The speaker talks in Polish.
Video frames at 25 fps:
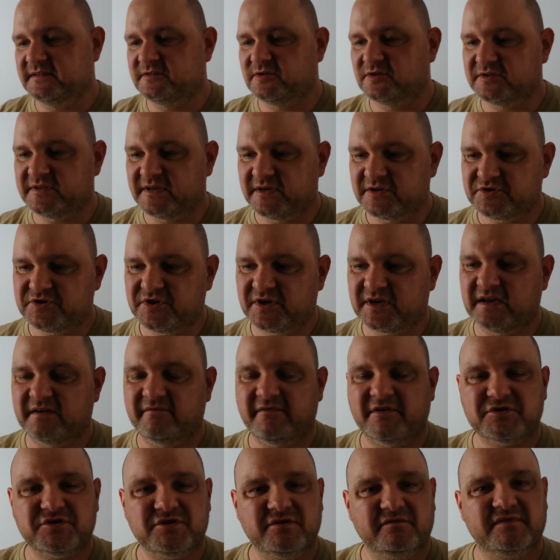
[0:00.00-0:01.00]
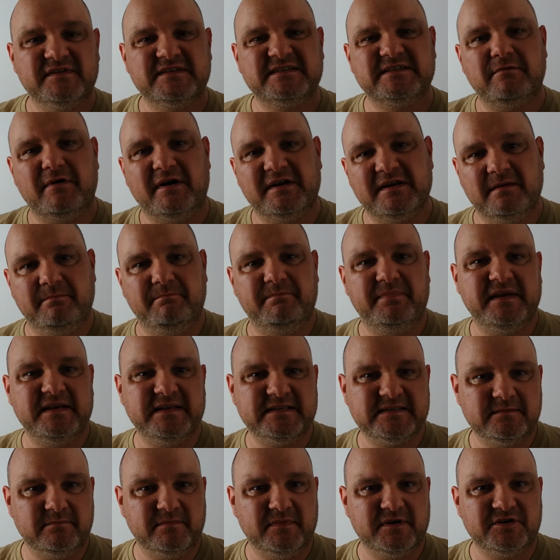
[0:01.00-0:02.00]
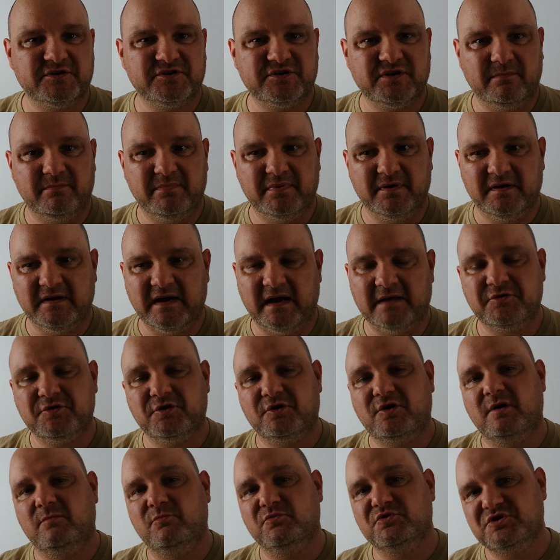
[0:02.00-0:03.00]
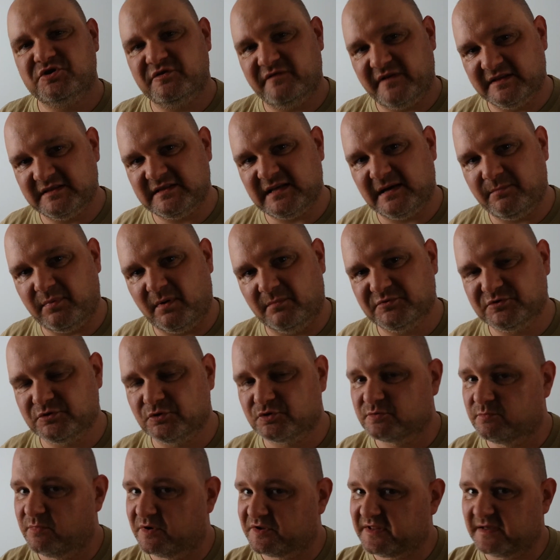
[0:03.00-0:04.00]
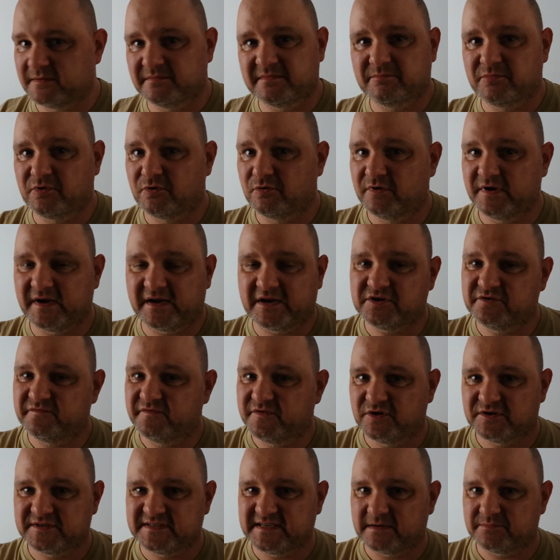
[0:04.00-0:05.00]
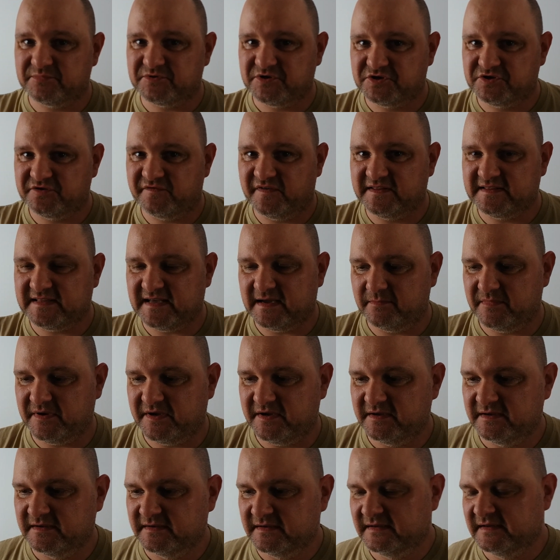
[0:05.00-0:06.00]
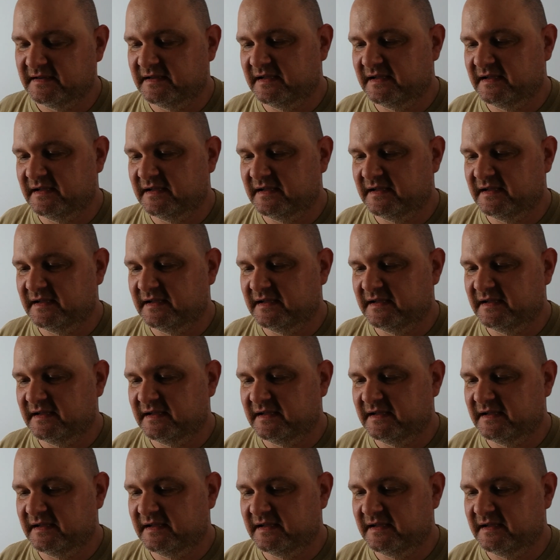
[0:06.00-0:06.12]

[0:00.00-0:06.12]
I, to też takie właśnie wysyłanie pism, żeby a to komuś święta popsuć, bo tam był jakiś wniosek przed świętami,